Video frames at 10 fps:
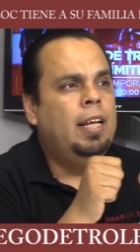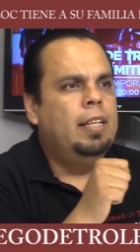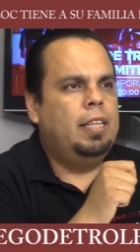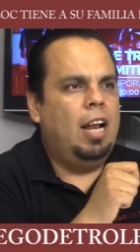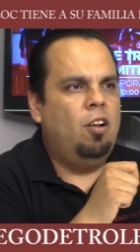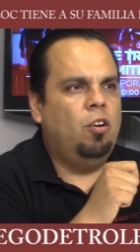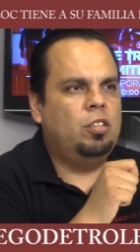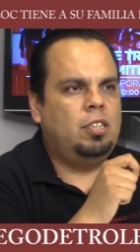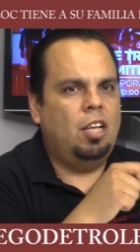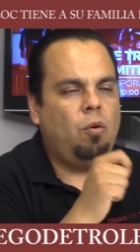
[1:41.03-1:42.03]
de
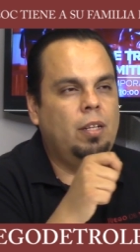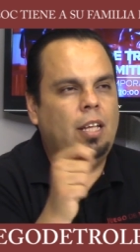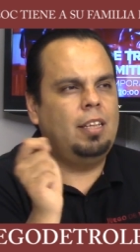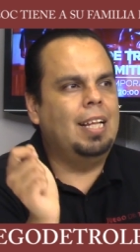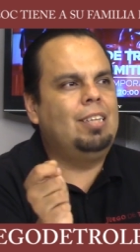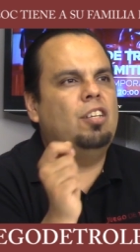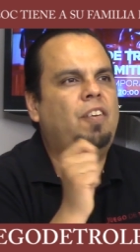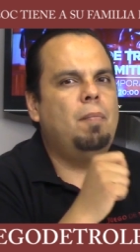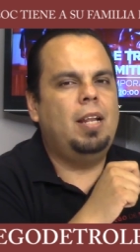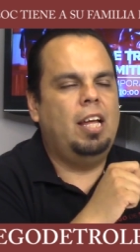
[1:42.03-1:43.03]
los cincuenta y tantos
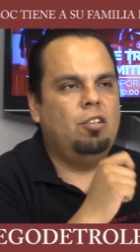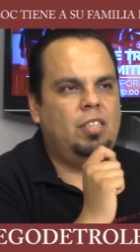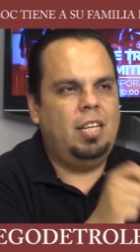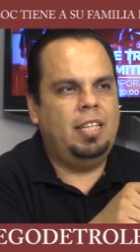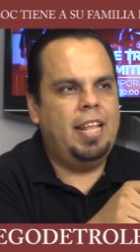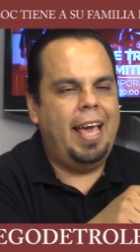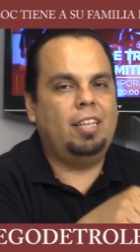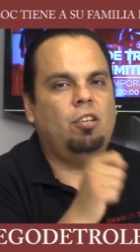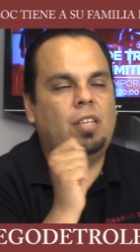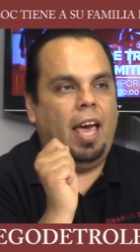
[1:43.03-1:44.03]
familiares
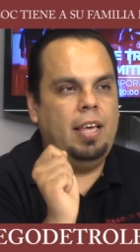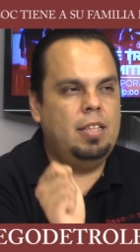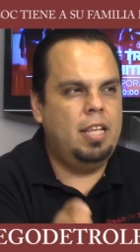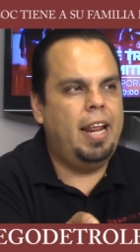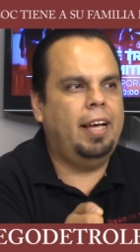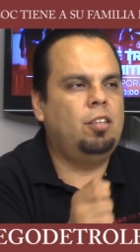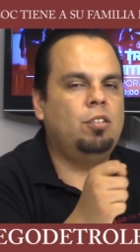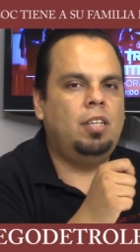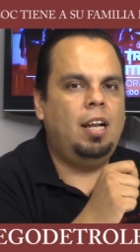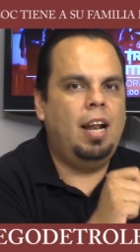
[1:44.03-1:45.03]
directos e indirectos
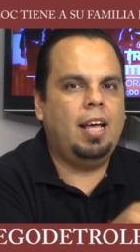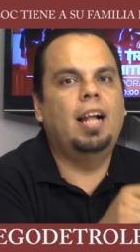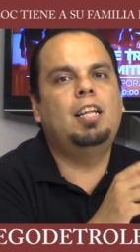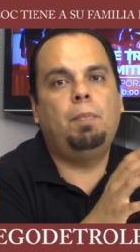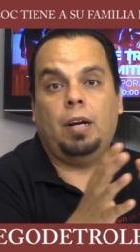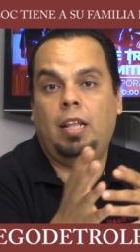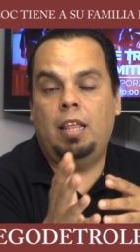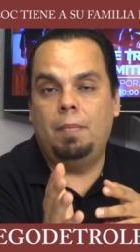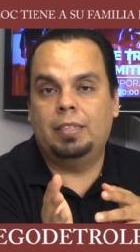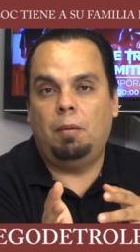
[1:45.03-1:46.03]
del alcalde, porque
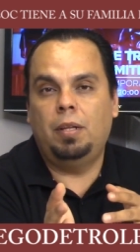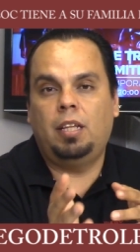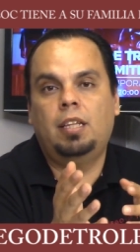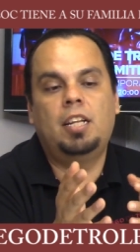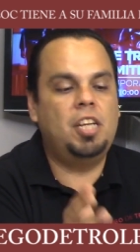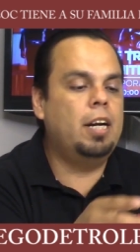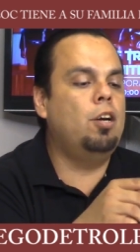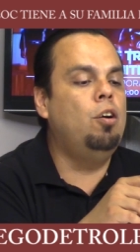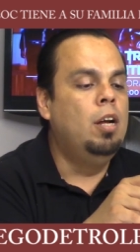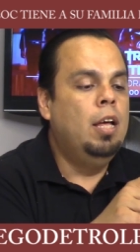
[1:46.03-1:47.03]
además también tiene al
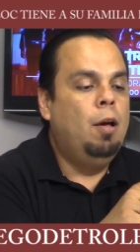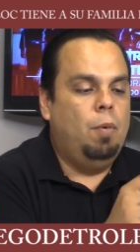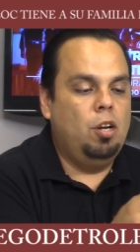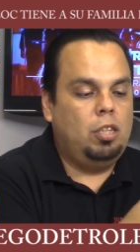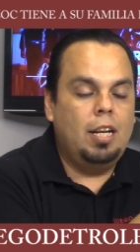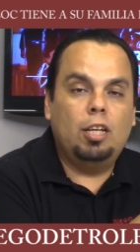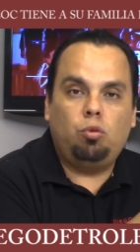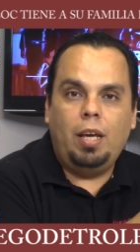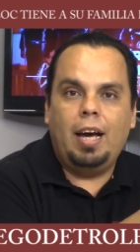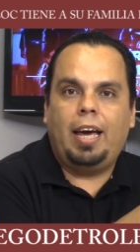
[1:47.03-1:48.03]
yerno, bueno, tiene a su
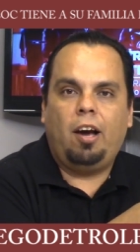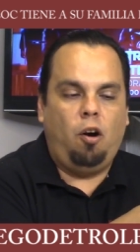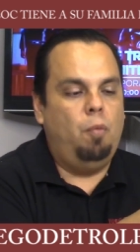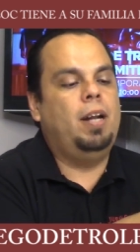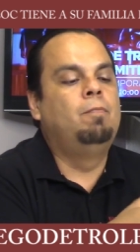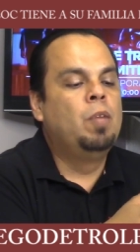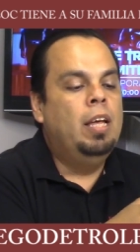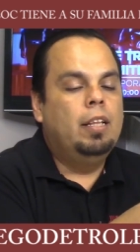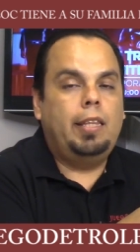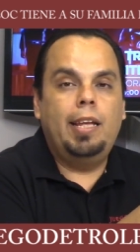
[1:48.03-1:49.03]
hija que cobra
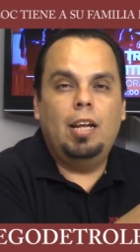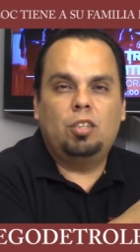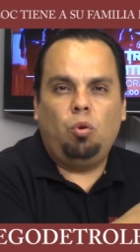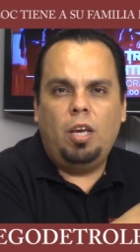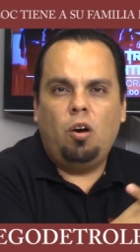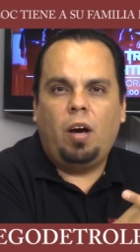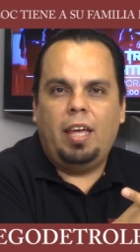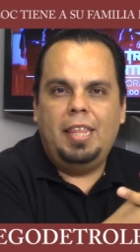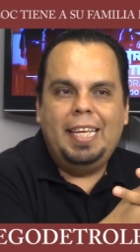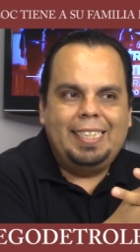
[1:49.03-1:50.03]
tiene a su hijo que
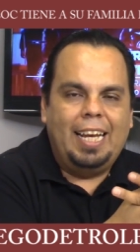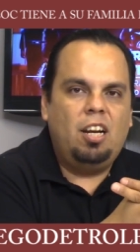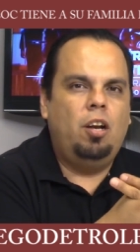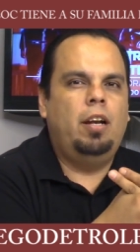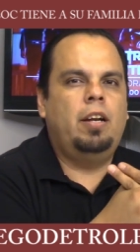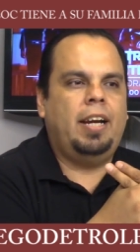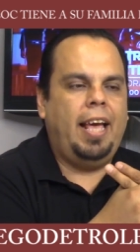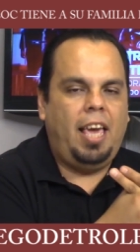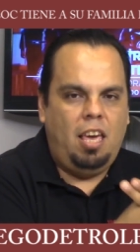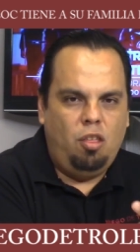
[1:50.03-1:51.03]
dicen
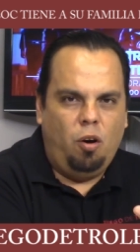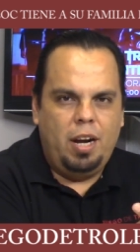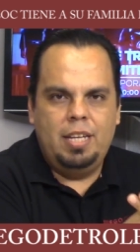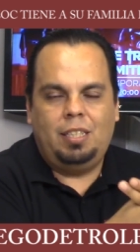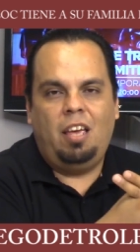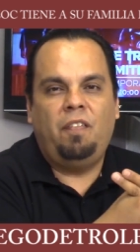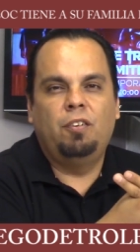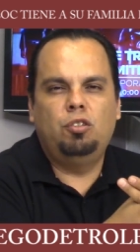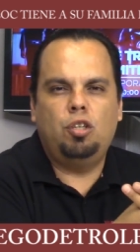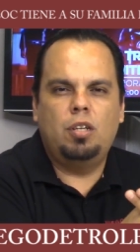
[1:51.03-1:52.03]
regidores y
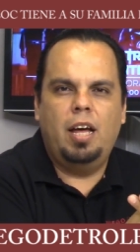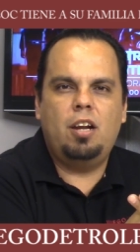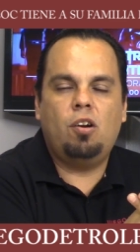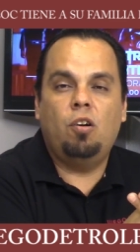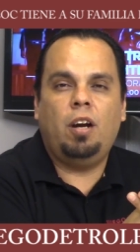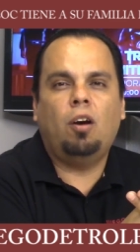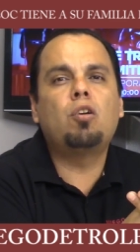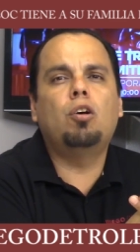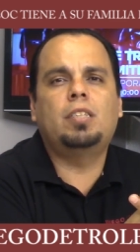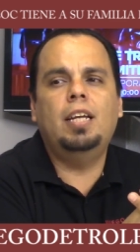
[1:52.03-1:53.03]
funcionarios lo
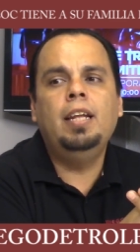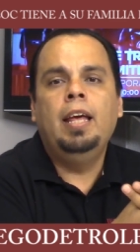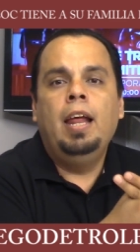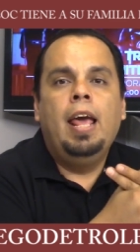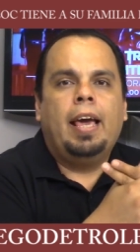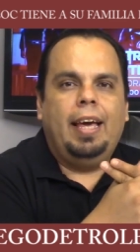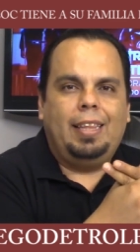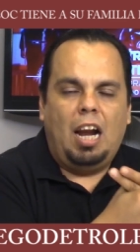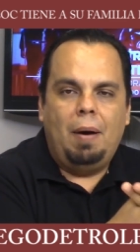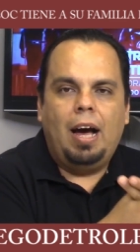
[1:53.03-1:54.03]
reconocen, que
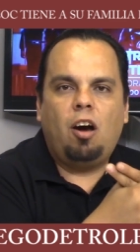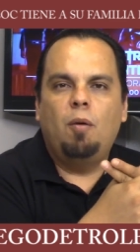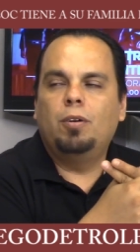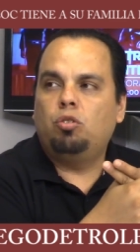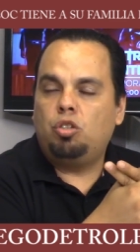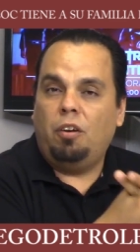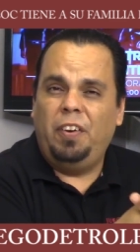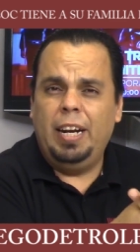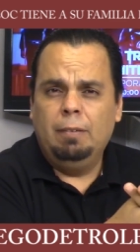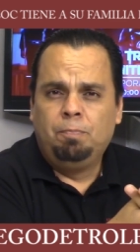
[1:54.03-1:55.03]
trabaja como su chofer